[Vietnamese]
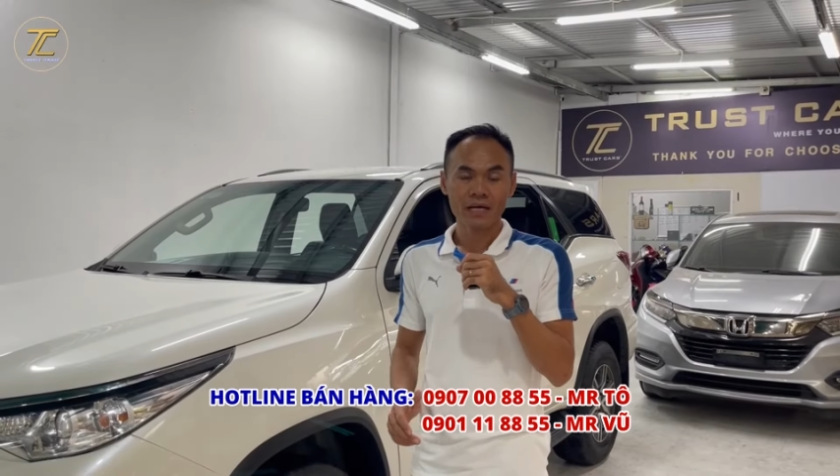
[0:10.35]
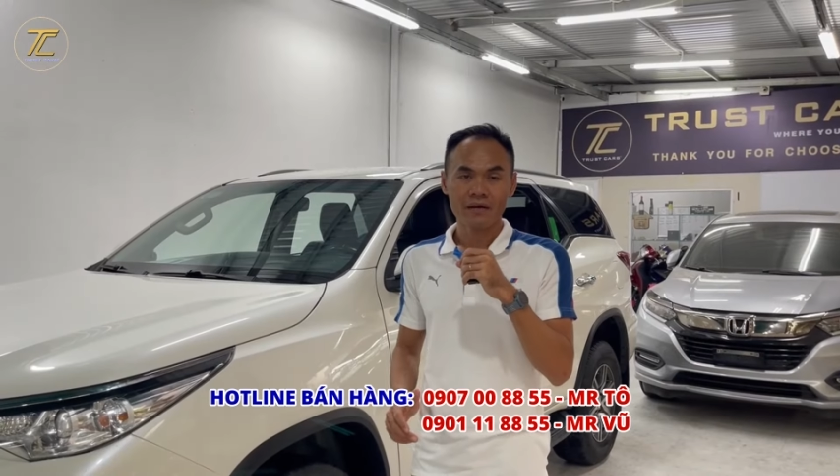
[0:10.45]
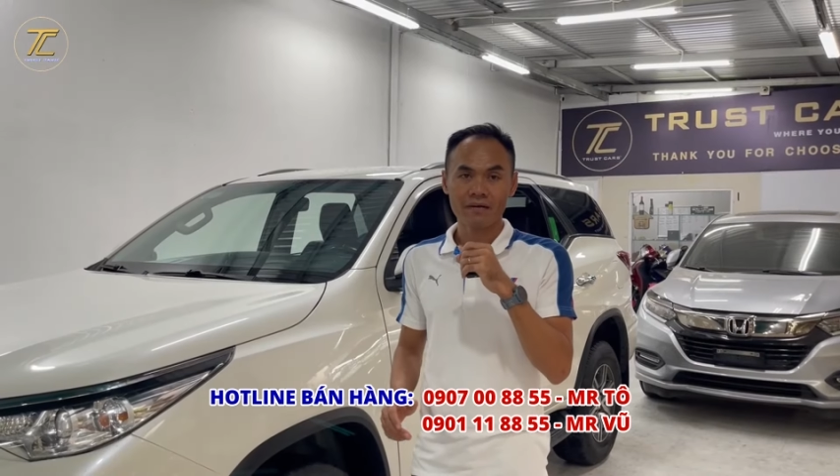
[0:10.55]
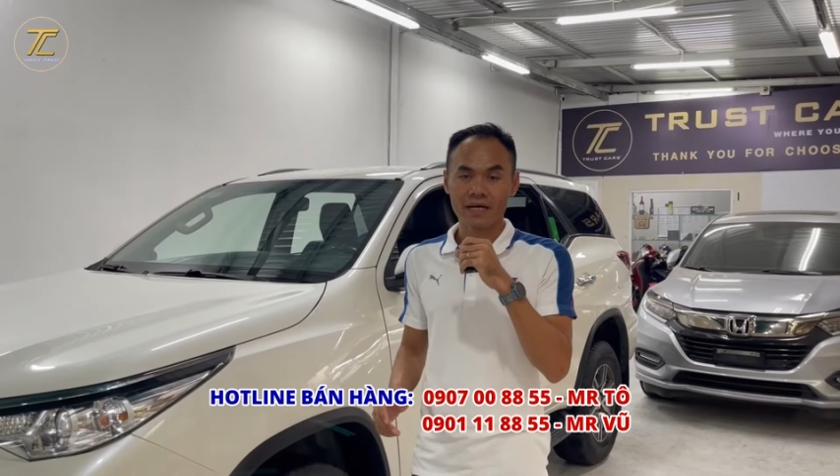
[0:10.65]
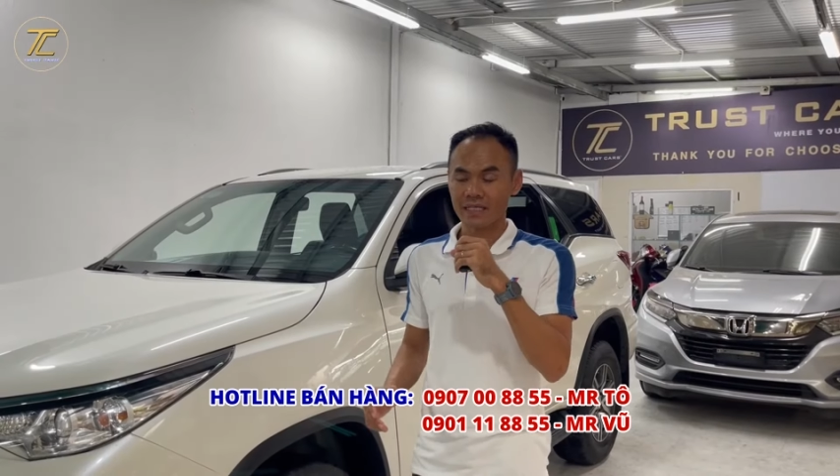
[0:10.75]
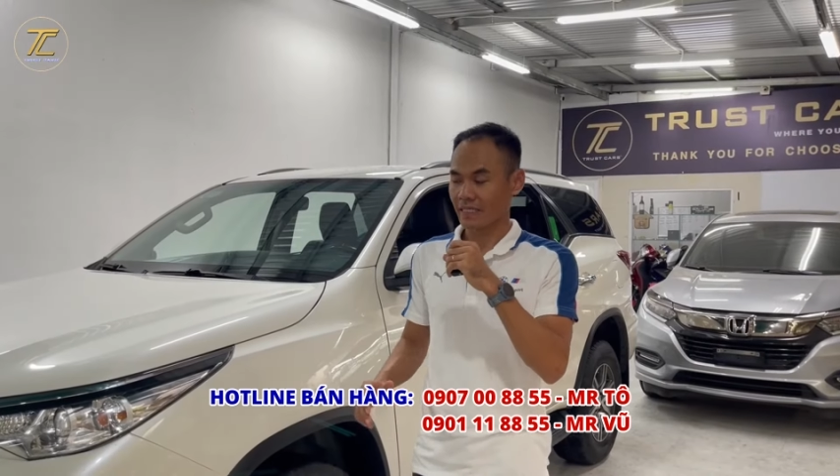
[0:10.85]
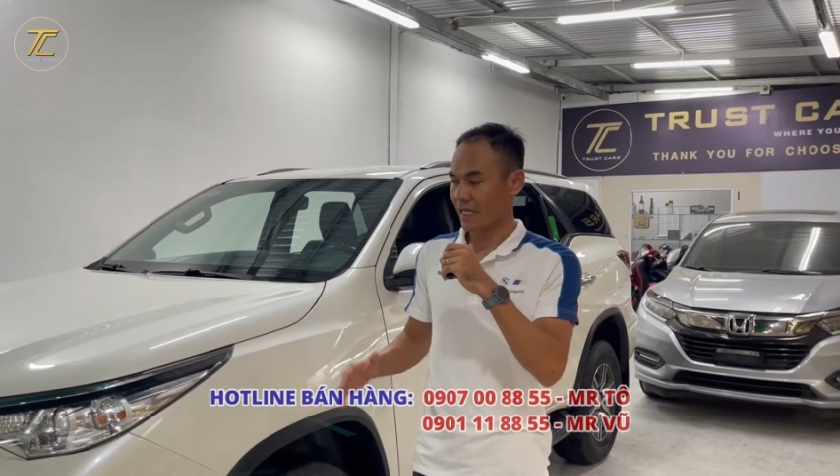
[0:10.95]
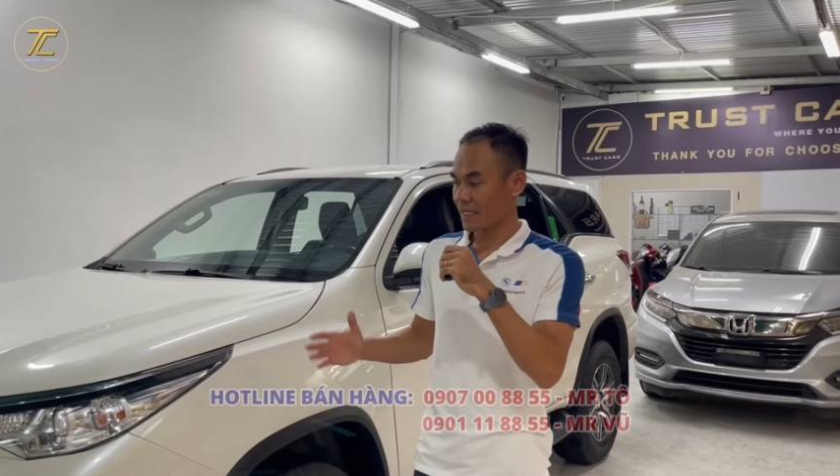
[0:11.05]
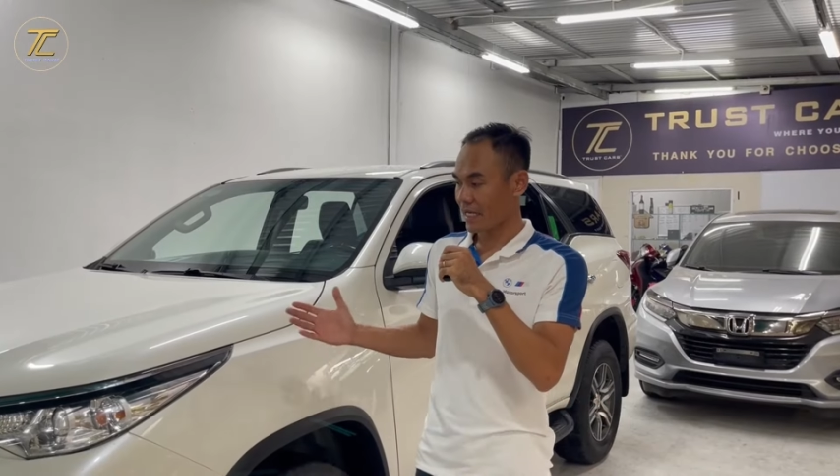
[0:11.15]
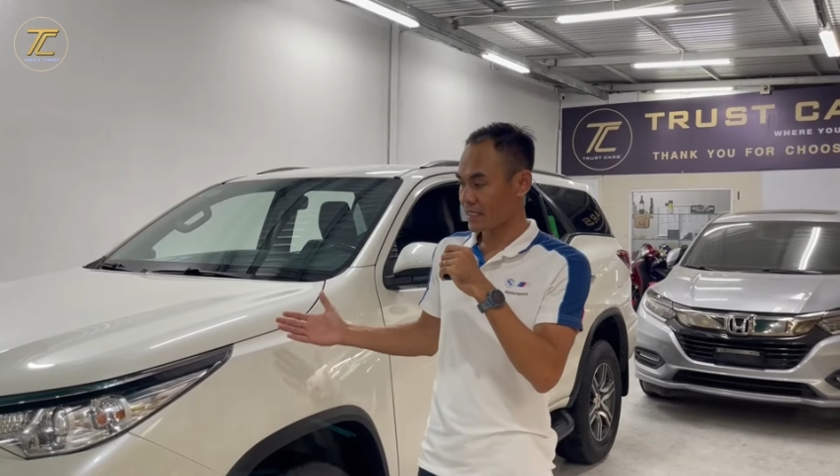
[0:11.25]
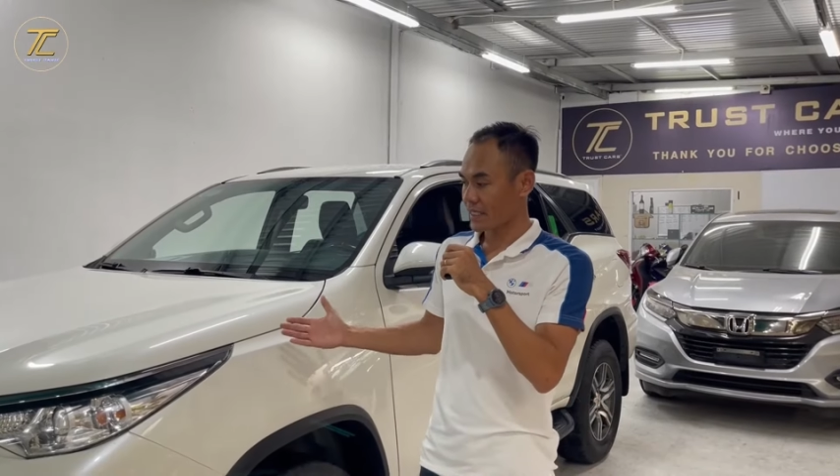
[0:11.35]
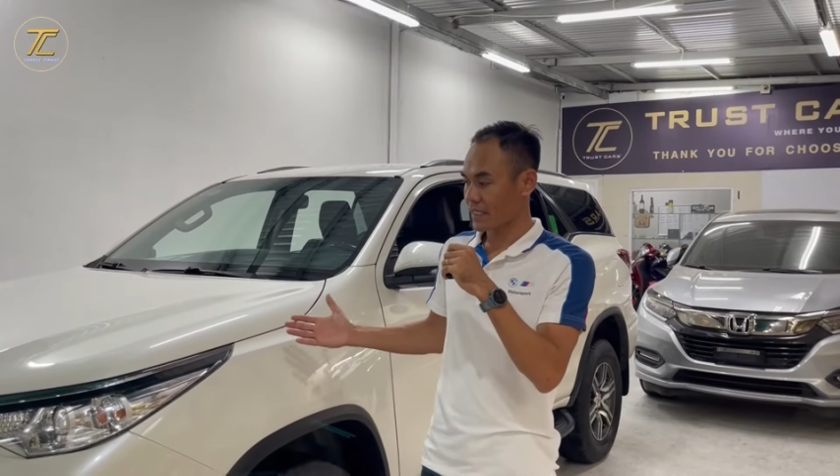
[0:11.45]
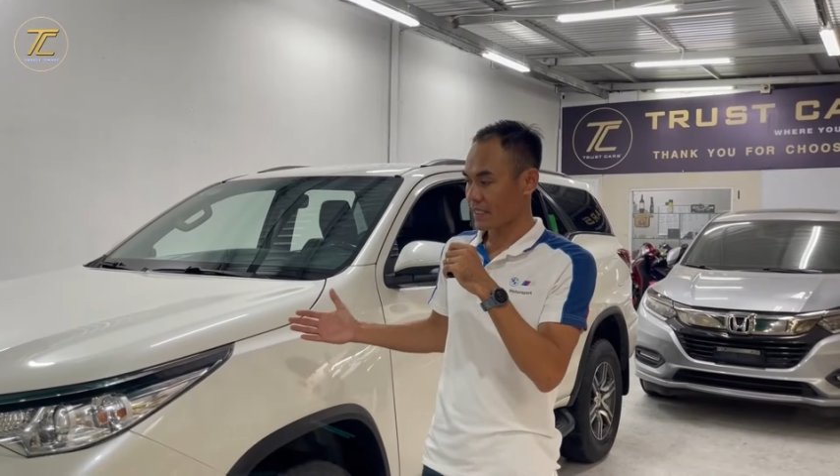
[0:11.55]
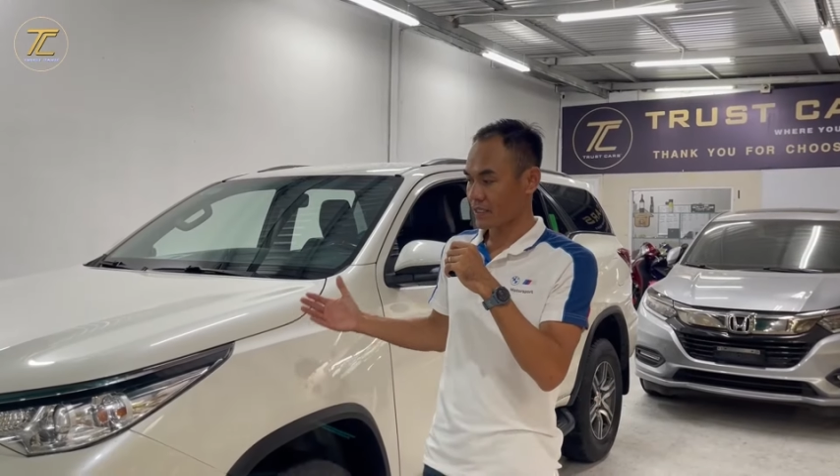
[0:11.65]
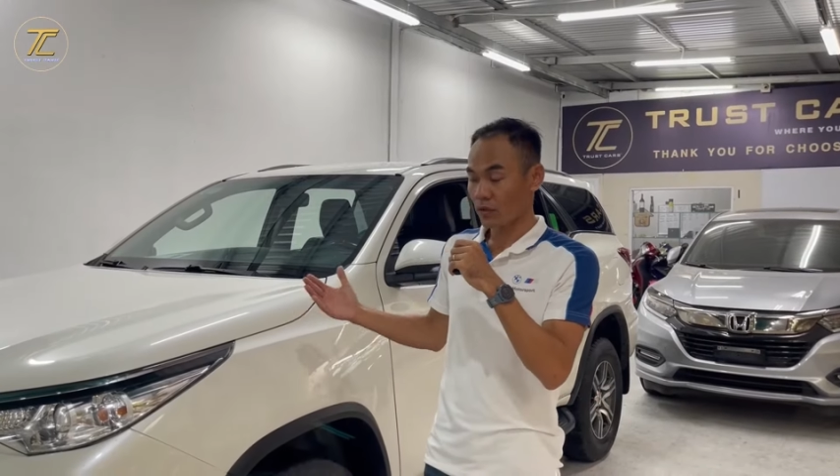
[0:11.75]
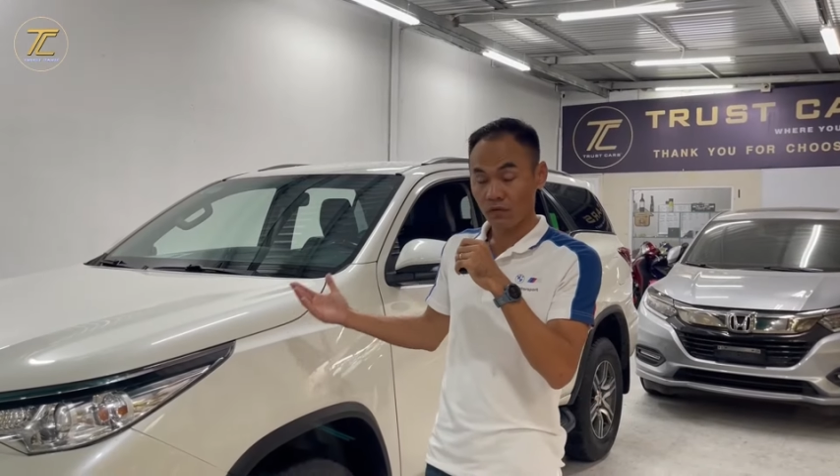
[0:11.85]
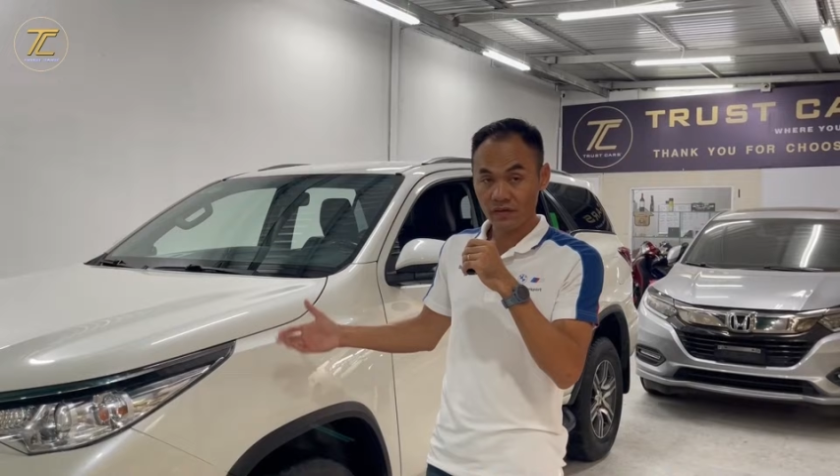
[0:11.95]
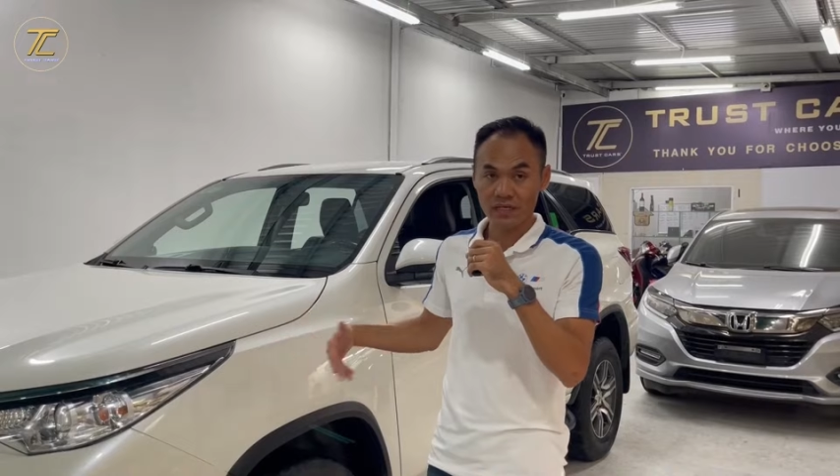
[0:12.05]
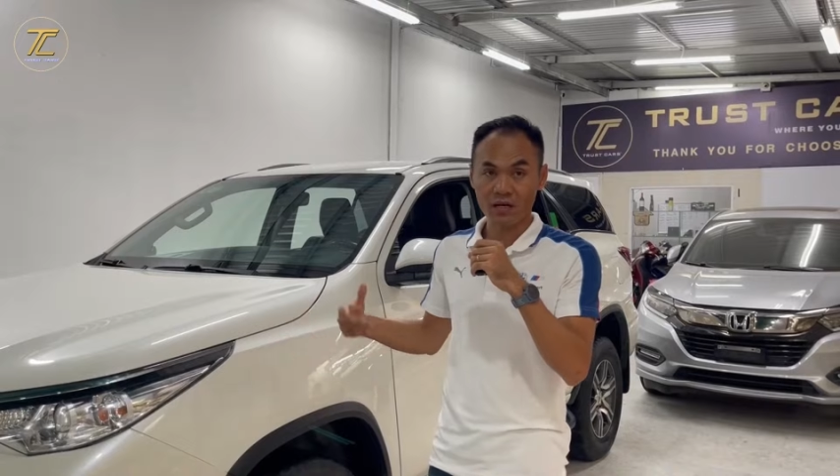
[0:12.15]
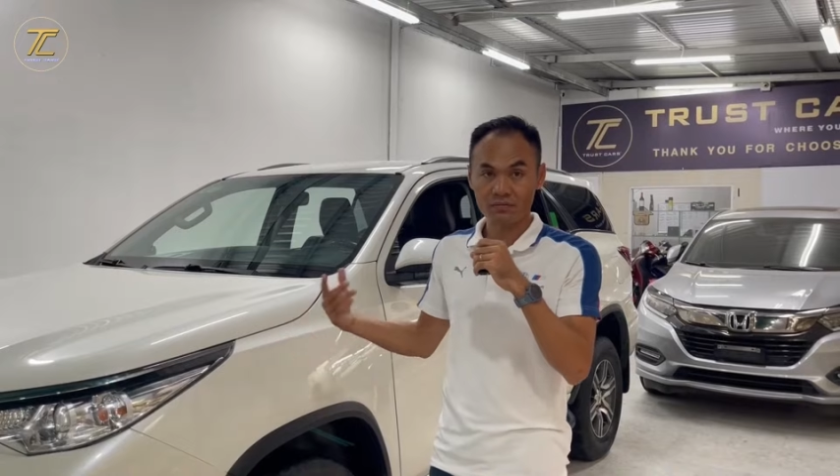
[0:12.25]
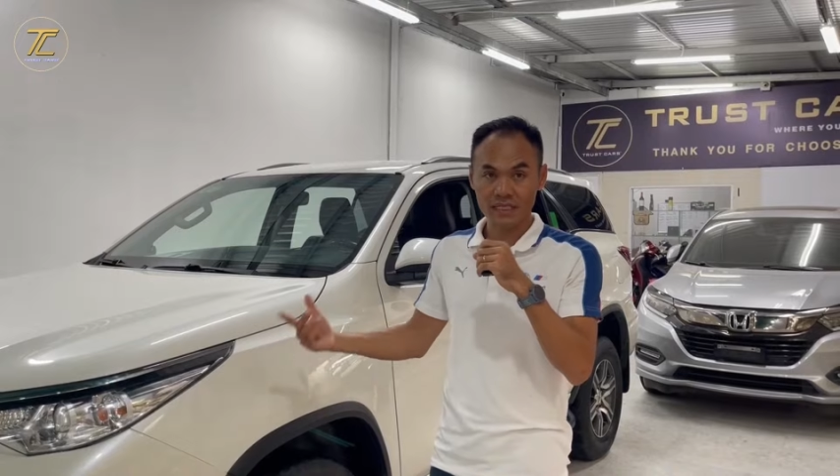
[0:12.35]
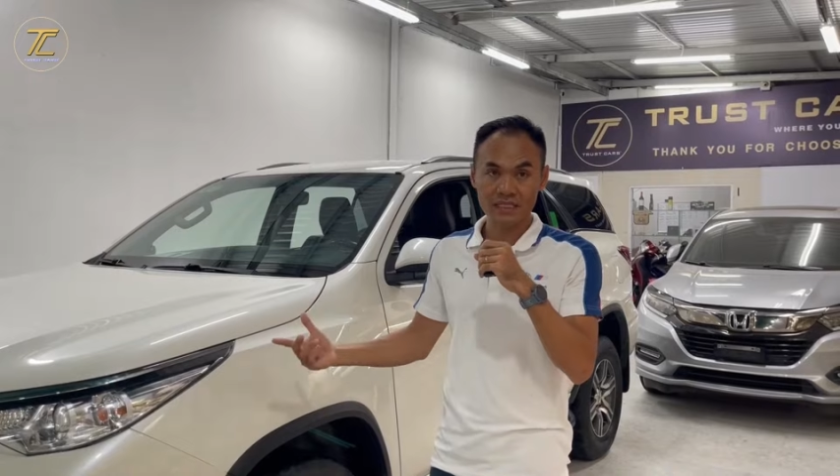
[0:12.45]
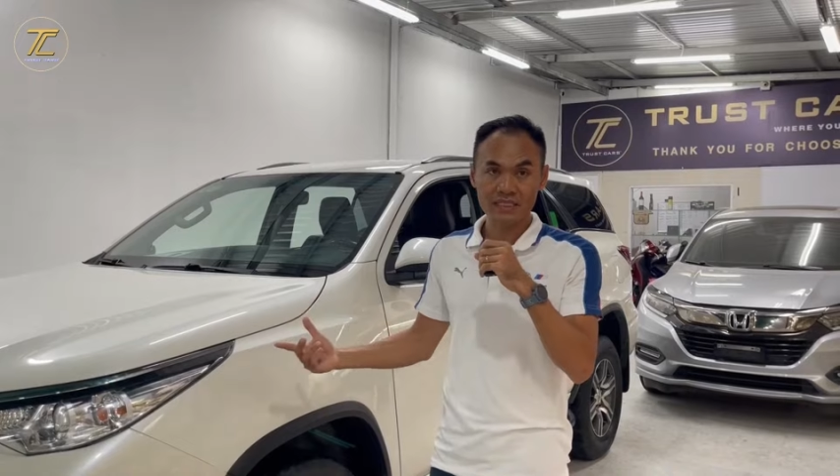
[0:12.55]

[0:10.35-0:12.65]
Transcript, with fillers: Và sáng nay thì tôi vừa công chứng